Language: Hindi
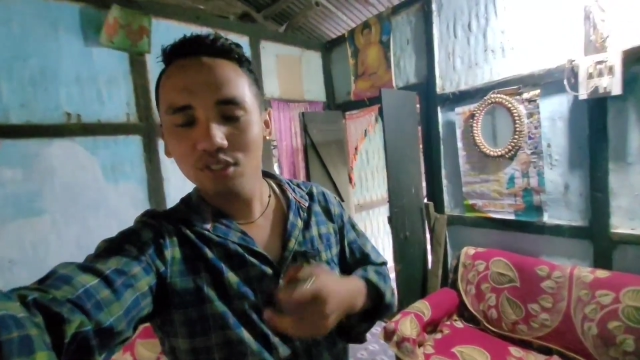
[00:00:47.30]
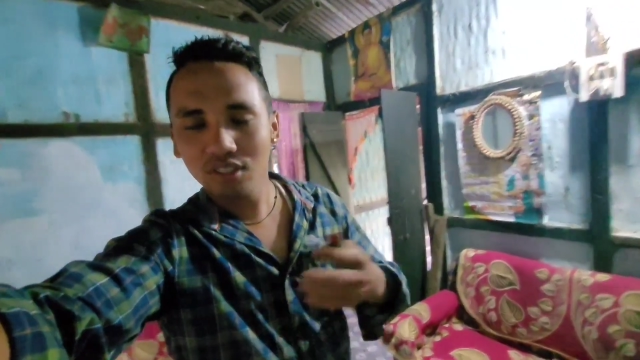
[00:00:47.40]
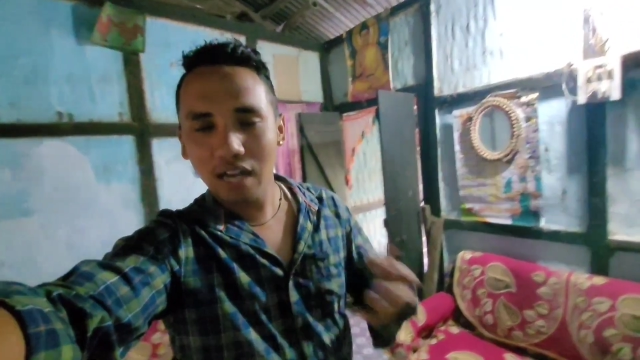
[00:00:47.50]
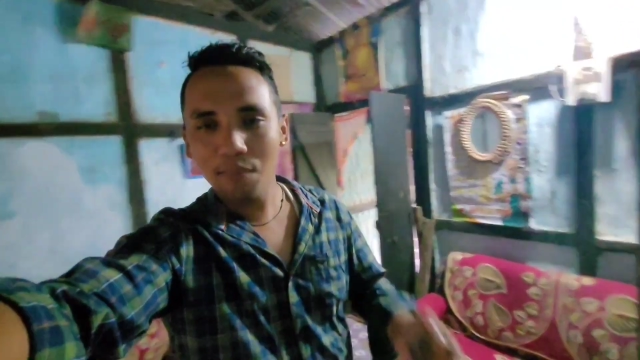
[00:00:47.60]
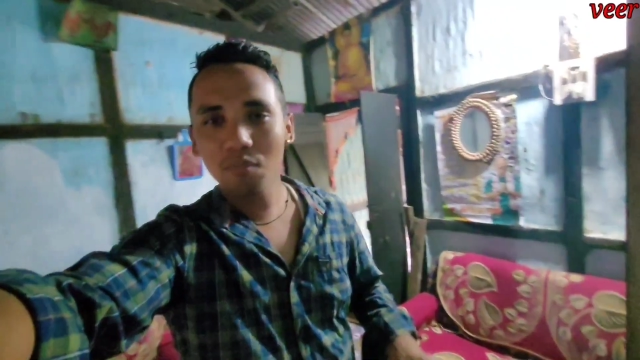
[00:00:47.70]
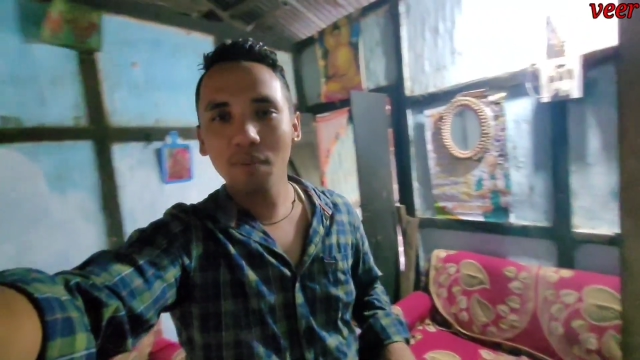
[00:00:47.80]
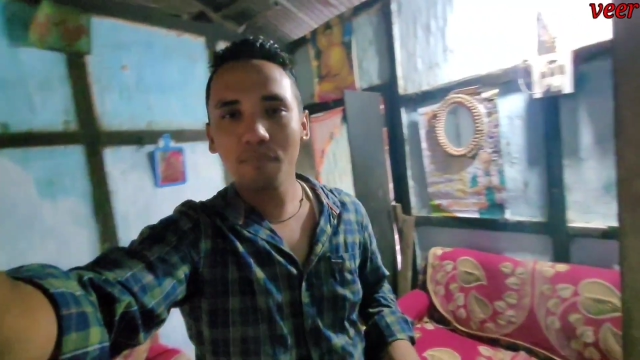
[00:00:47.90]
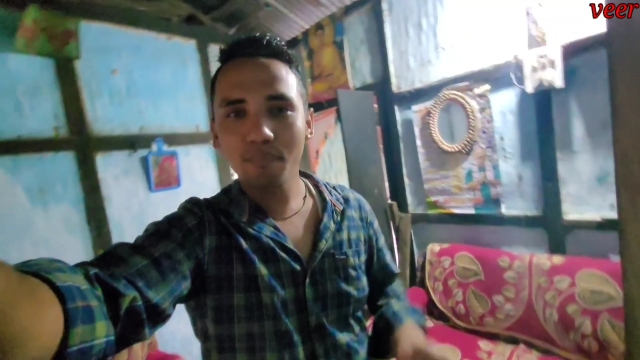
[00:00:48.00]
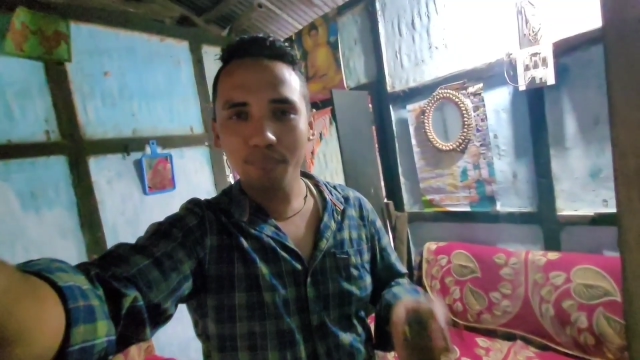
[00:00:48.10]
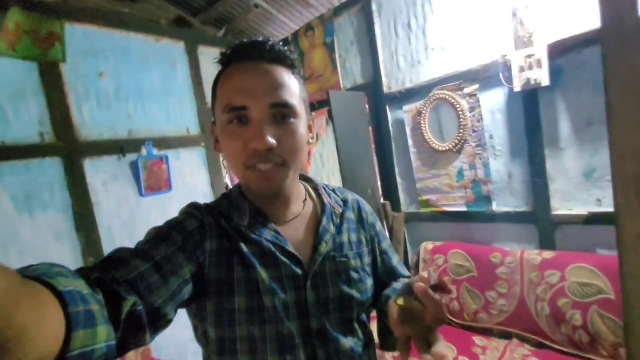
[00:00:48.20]
हूँ तो उस कामों में
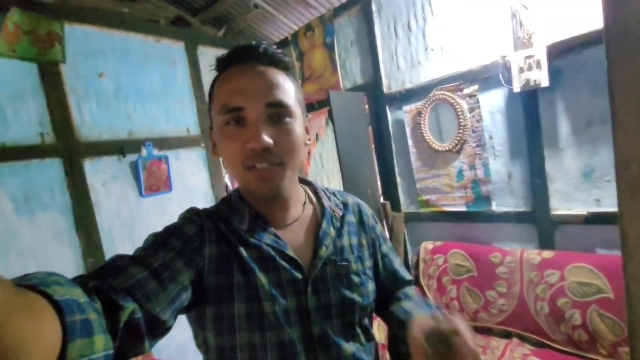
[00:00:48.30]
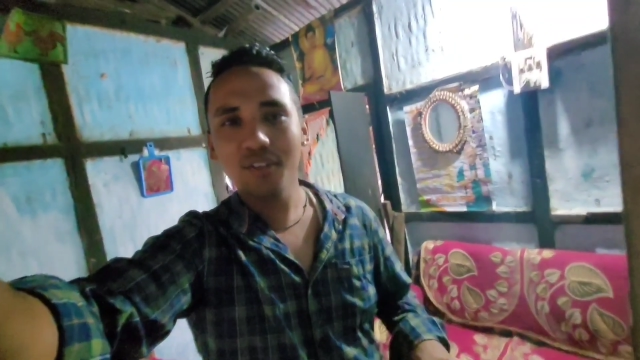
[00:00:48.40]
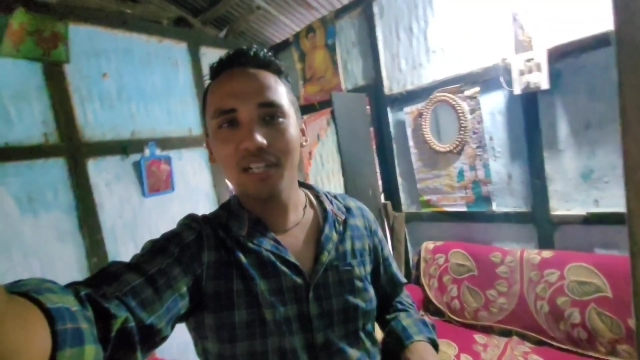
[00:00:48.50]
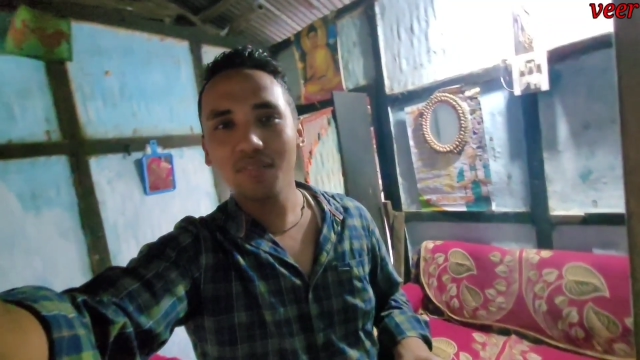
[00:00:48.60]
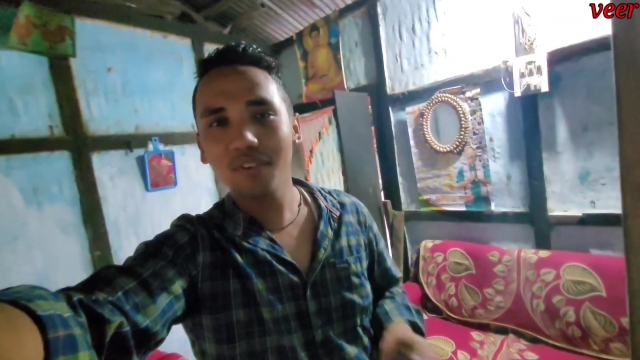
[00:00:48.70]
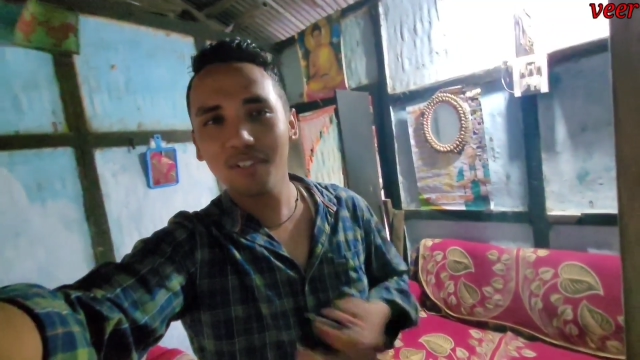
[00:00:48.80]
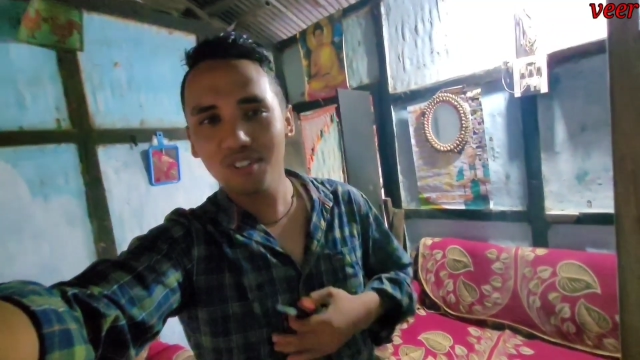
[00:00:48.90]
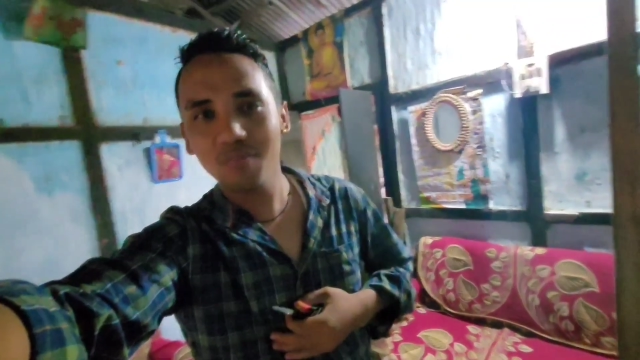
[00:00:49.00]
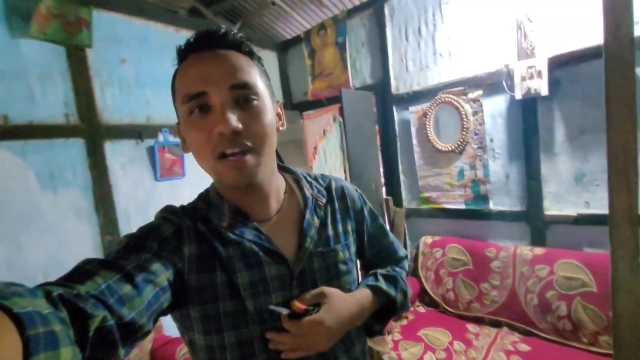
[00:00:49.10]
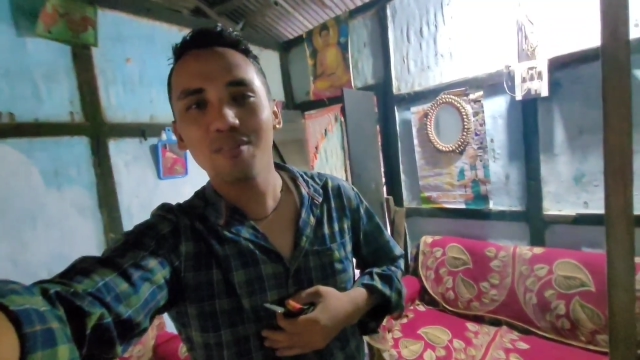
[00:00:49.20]
बिजी होने के
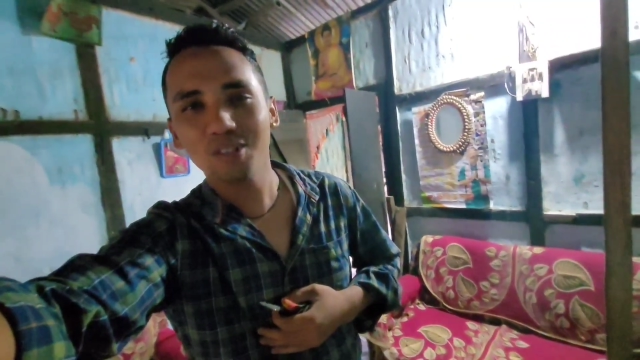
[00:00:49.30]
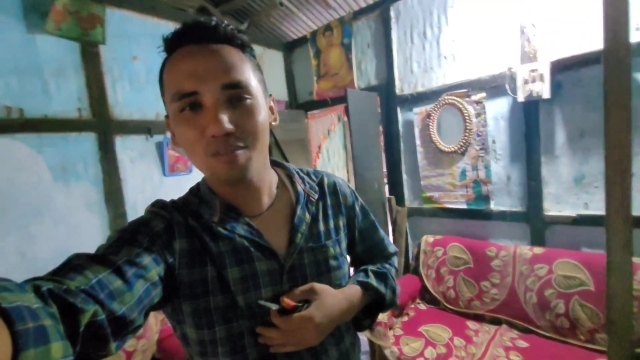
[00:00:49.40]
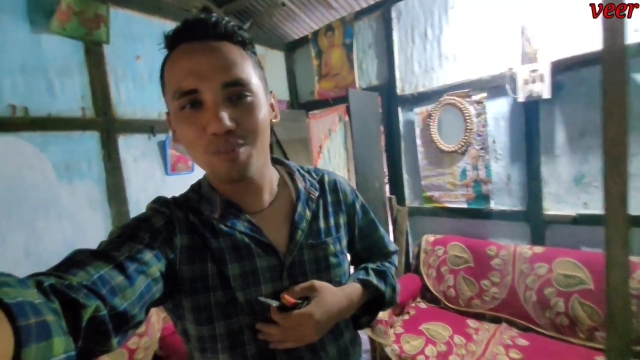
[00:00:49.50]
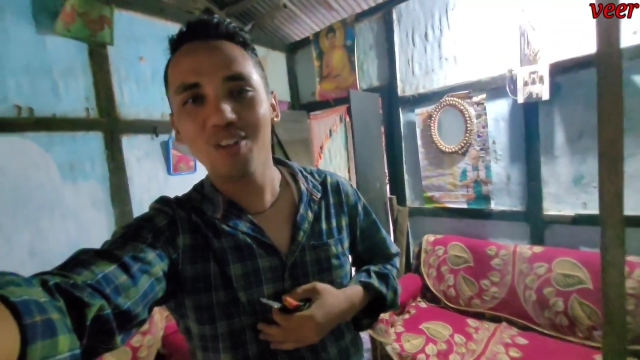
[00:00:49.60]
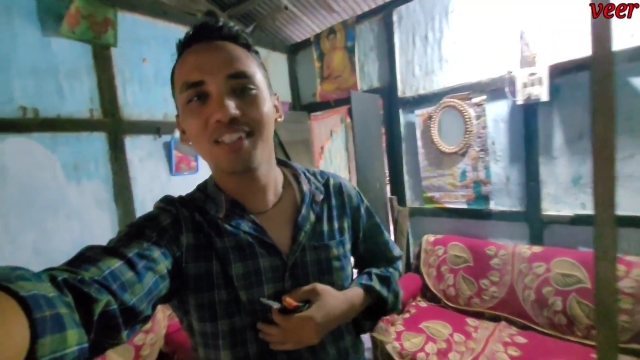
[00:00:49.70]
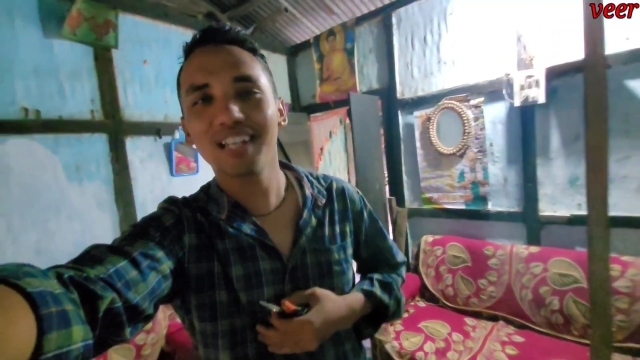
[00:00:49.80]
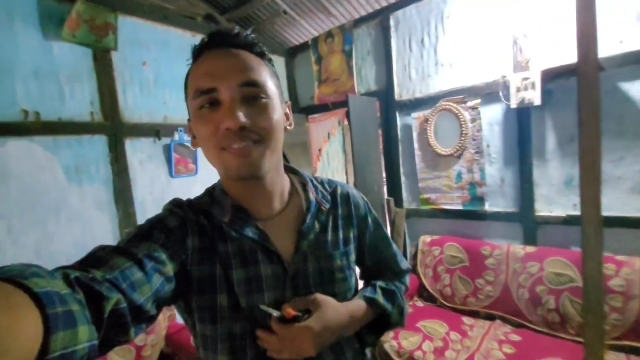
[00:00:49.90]
बावजूद मैं आप लोग को ब्लॉग दे